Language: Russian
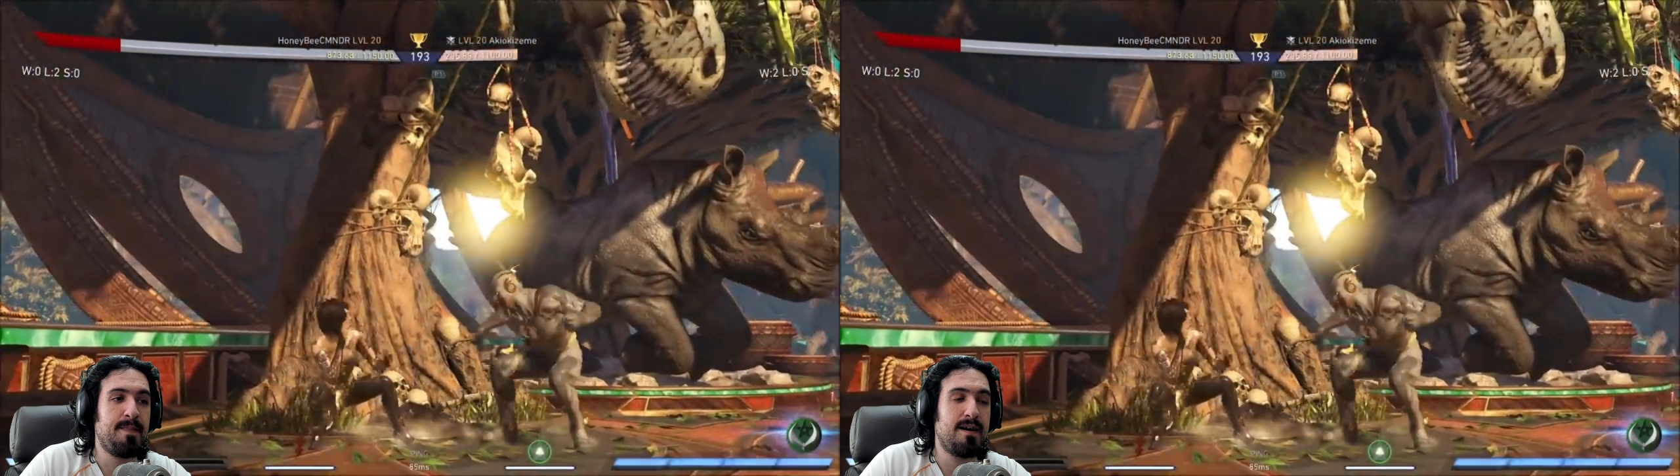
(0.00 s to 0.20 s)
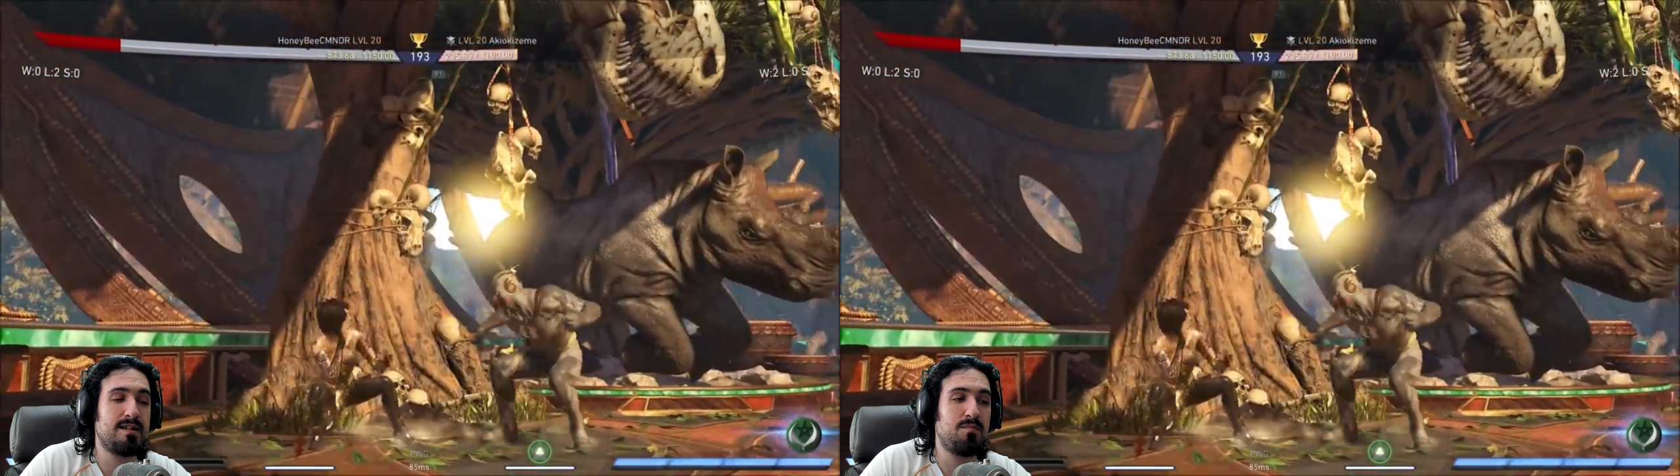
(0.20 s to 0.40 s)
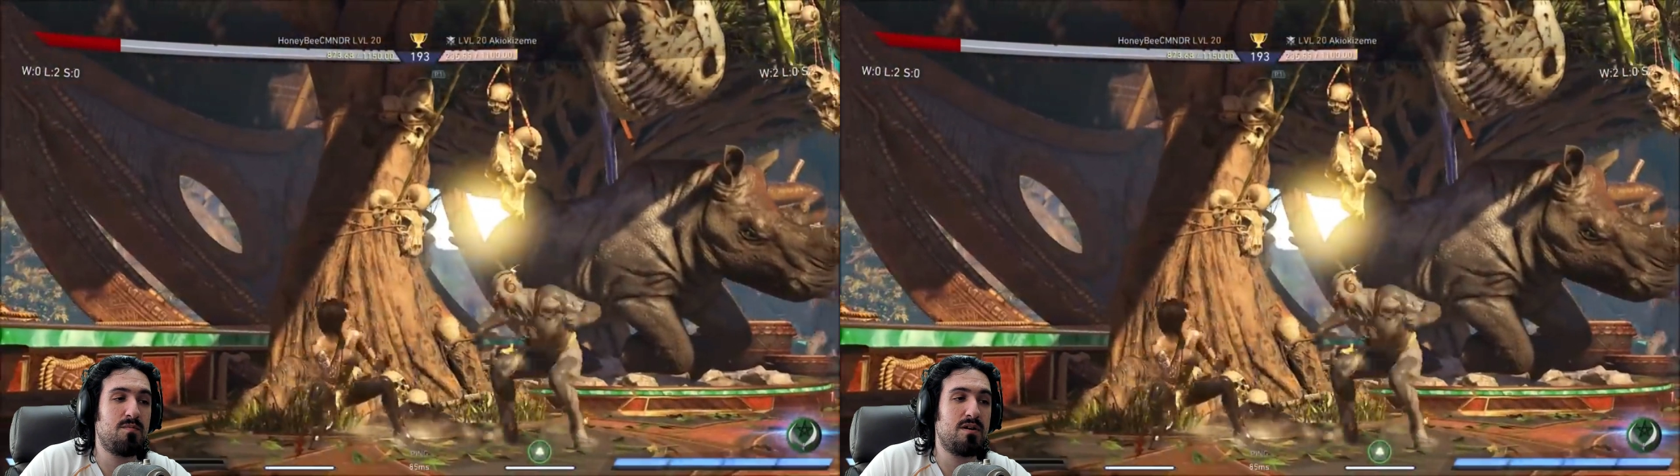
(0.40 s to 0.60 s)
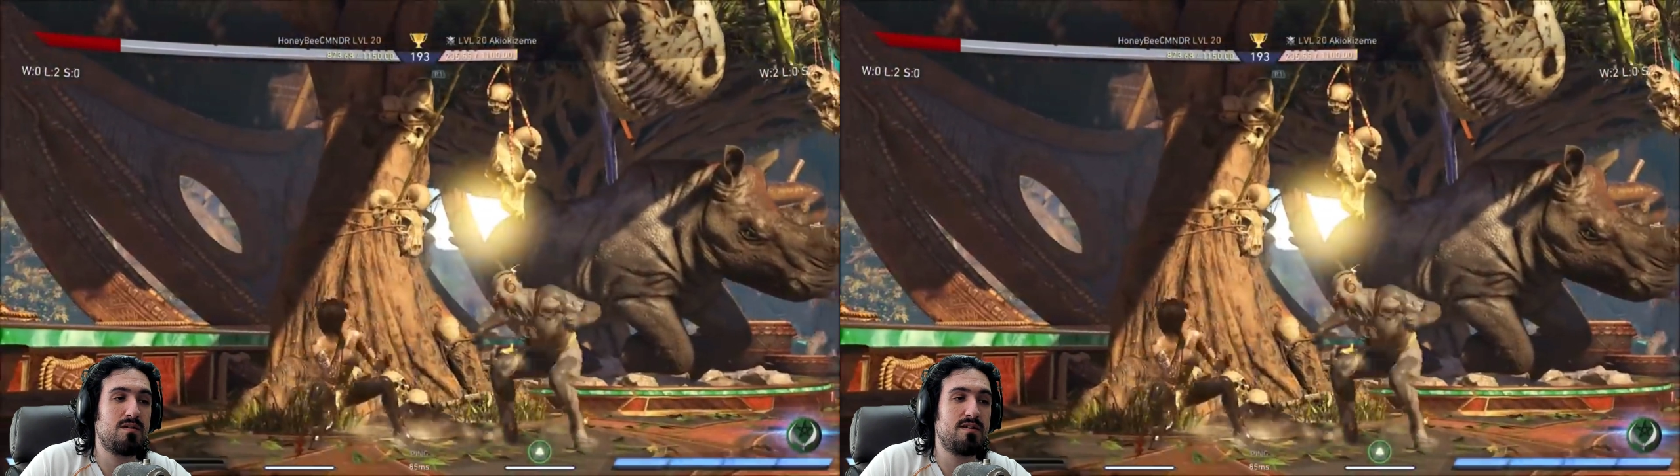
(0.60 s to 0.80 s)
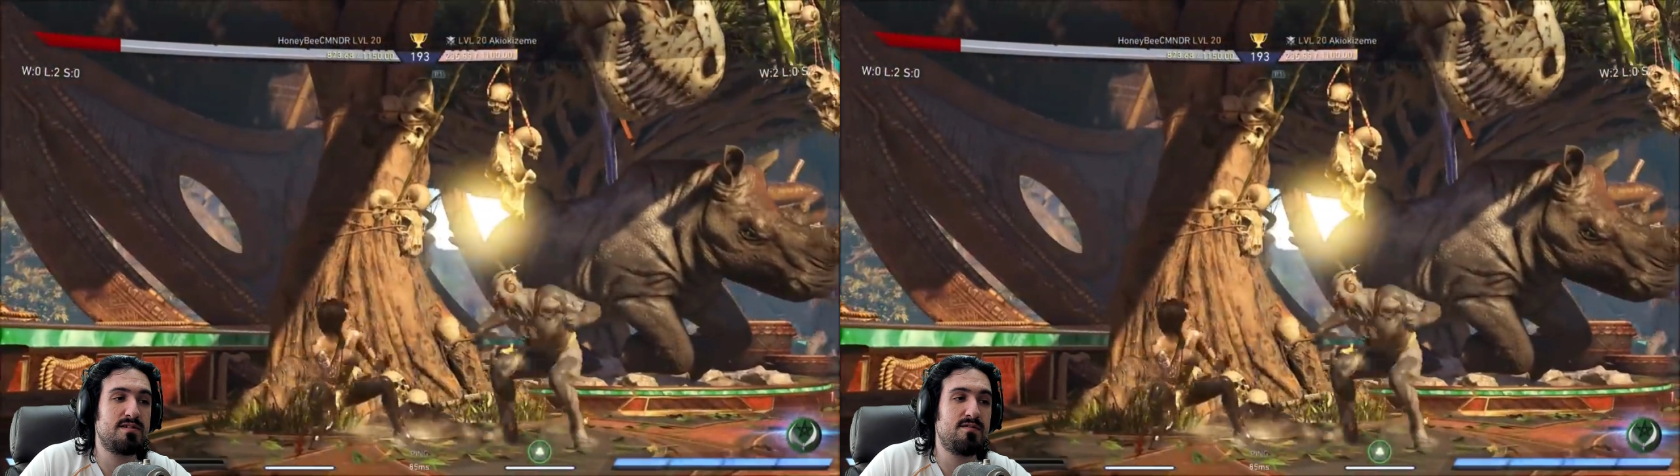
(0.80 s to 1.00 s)
она бы
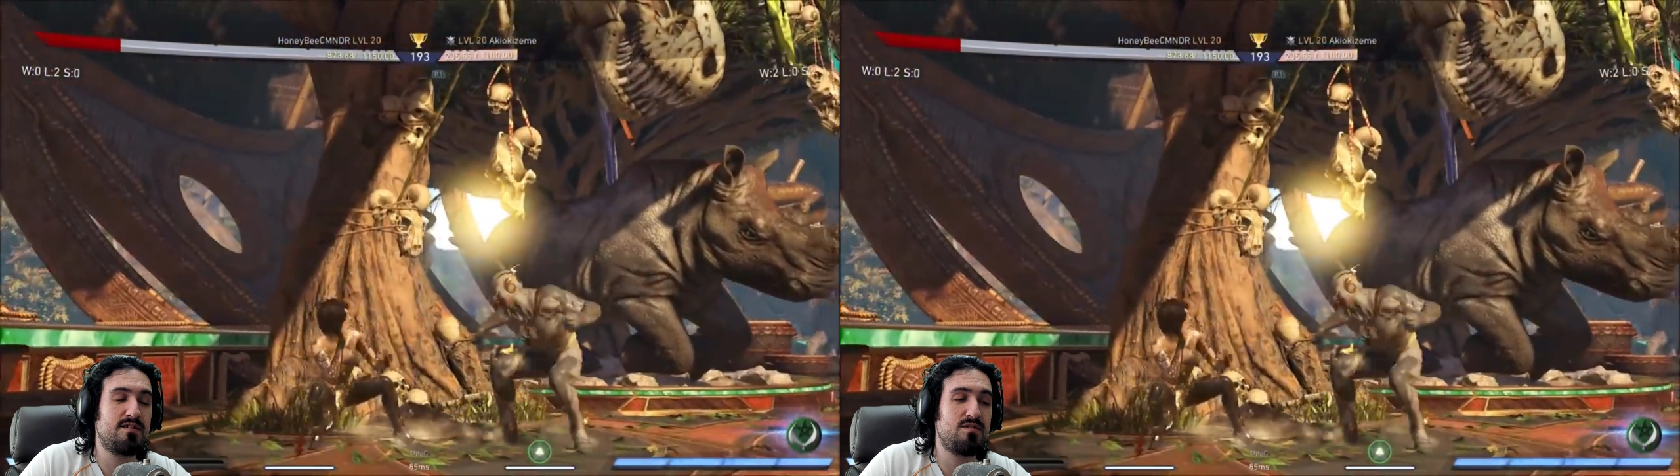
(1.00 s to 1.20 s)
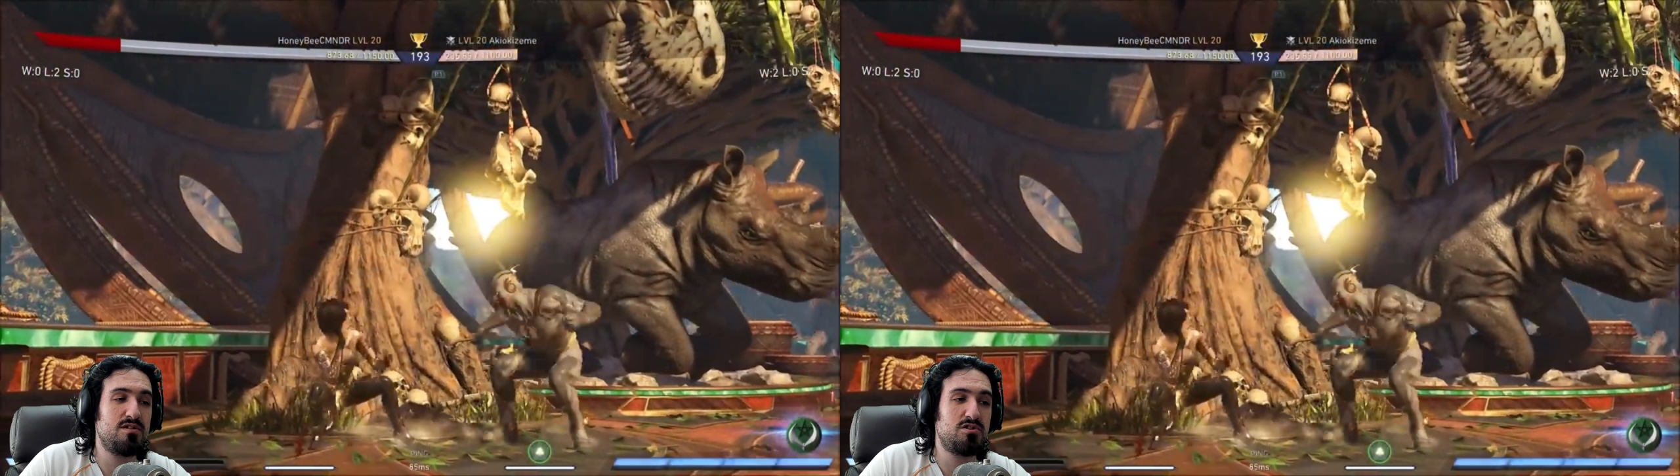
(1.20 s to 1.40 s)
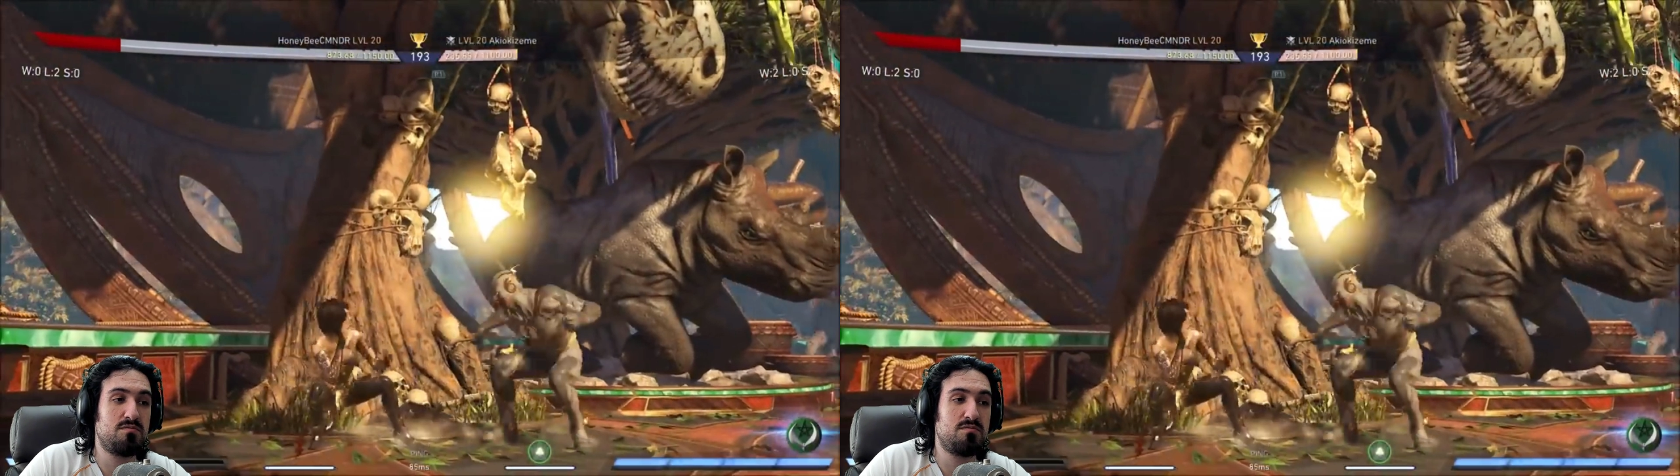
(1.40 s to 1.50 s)
могла сделать клэш,